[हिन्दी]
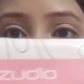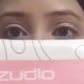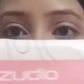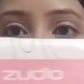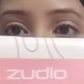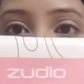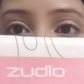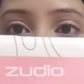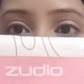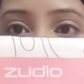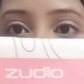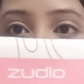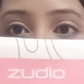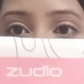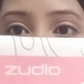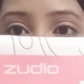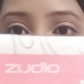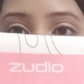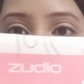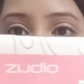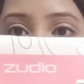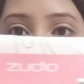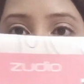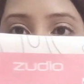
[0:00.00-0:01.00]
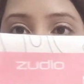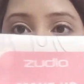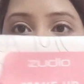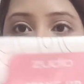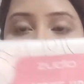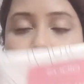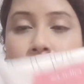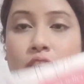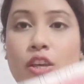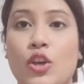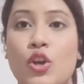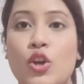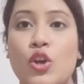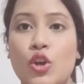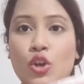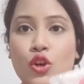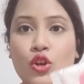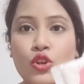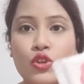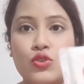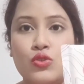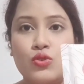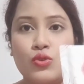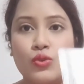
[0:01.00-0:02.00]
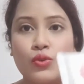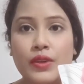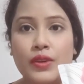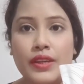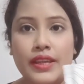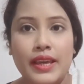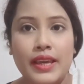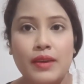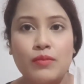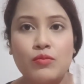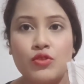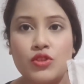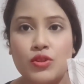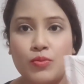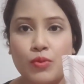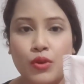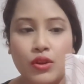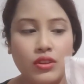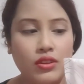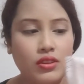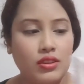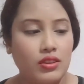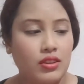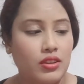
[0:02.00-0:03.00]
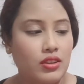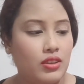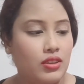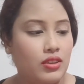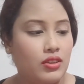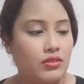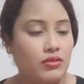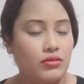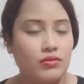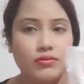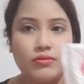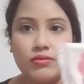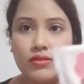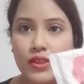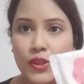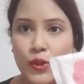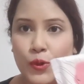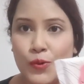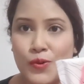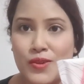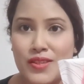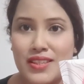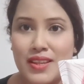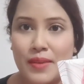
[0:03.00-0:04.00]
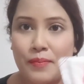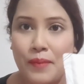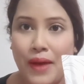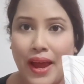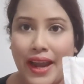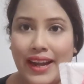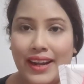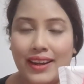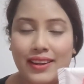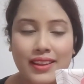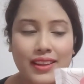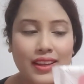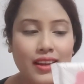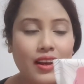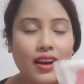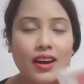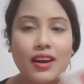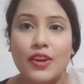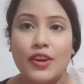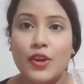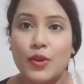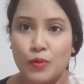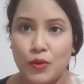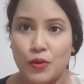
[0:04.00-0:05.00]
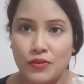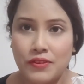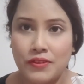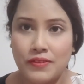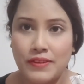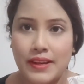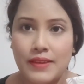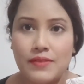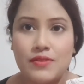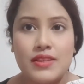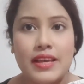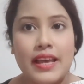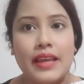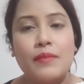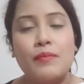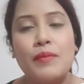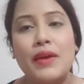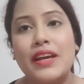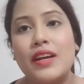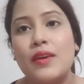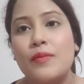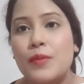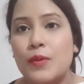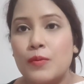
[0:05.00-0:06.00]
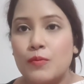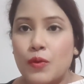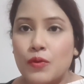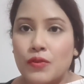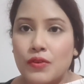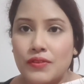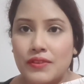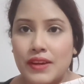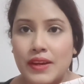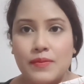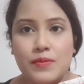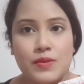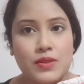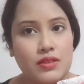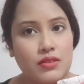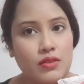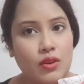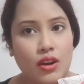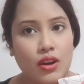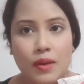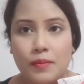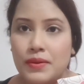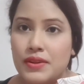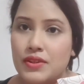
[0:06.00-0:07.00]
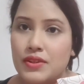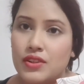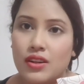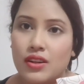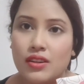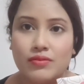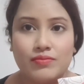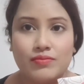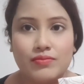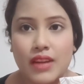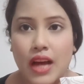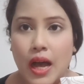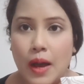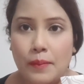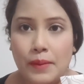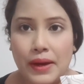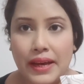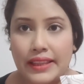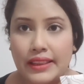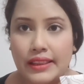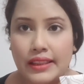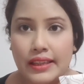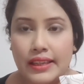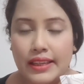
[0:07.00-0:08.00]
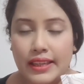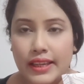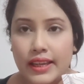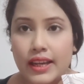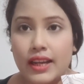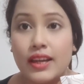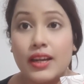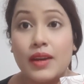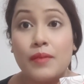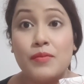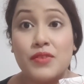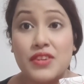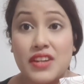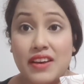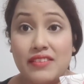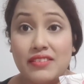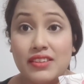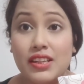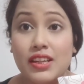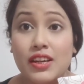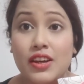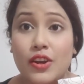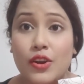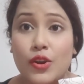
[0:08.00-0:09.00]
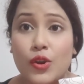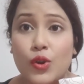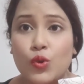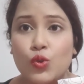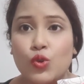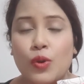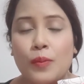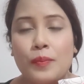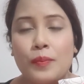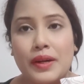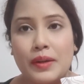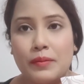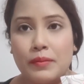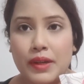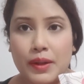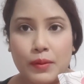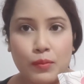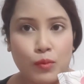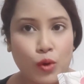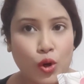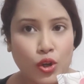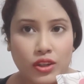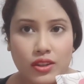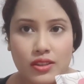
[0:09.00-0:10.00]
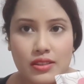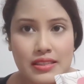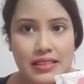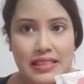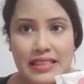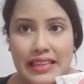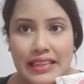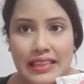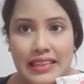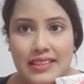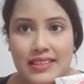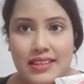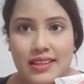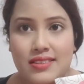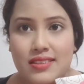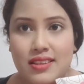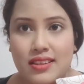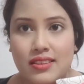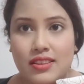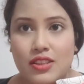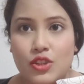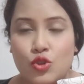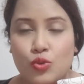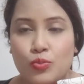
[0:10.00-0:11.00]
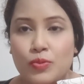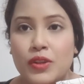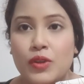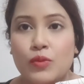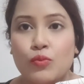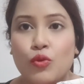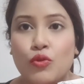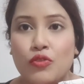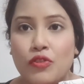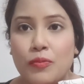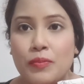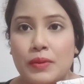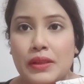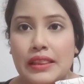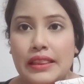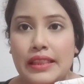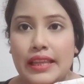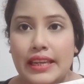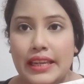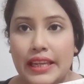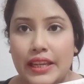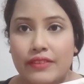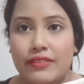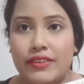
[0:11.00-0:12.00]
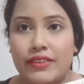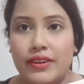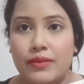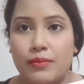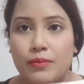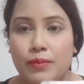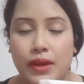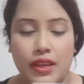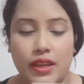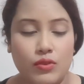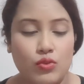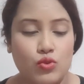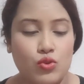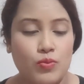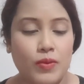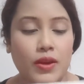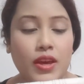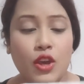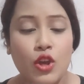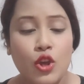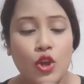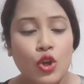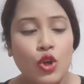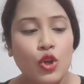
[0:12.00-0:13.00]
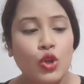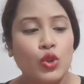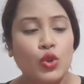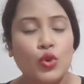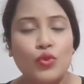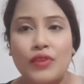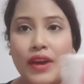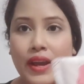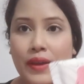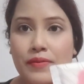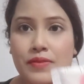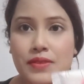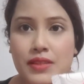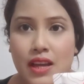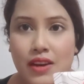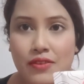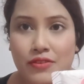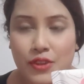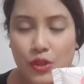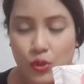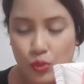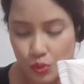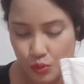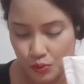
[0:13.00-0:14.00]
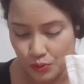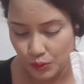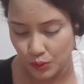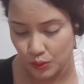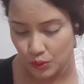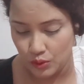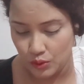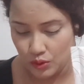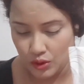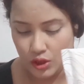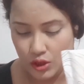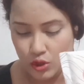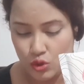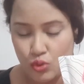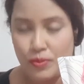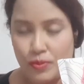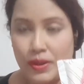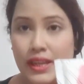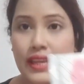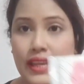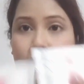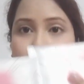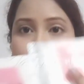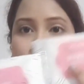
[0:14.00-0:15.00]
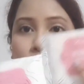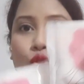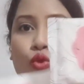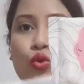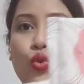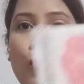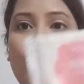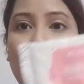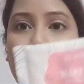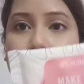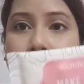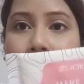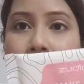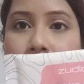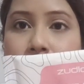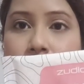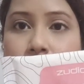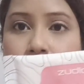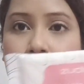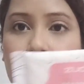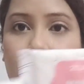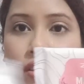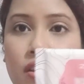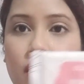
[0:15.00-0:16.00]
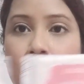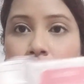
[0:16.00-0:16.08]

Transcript: सी हियर विथ वाइटामिन सी सो ये मुझे बहुत क्यूट सा पैकेट दिखा रिमूवर वाइप्स एंड मेकअप रिमूवर वाइप्स हमेशा काम आता ही है अगर आप ट्रैवल कर रहे हो तो बड़े बड़े बॉटल्स नहीं ले जा सकते जो भी रिमूवर मिलते हैं लिक्विड के उसमें तो वाइप्स काफ़ी यूज़फुल होती है सो so, मैंने ऐसे दो पैकेट्स